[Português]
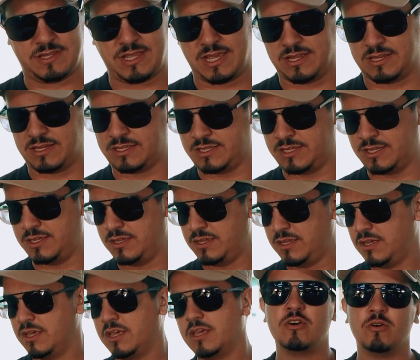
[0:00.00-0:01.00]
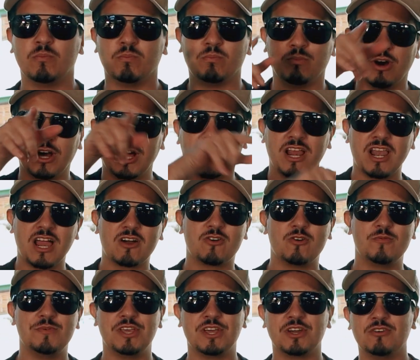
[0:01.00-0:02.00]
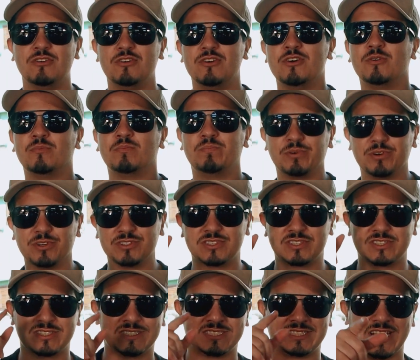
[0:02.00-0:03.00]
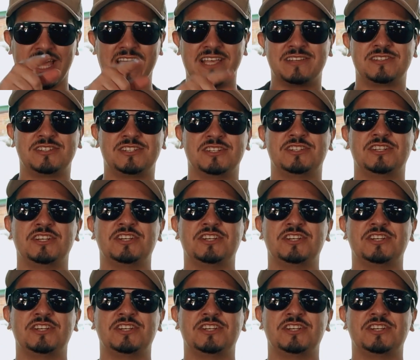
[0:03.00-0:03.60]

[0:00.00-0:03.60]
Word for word: dela aqui. Bora lá comigo para os testes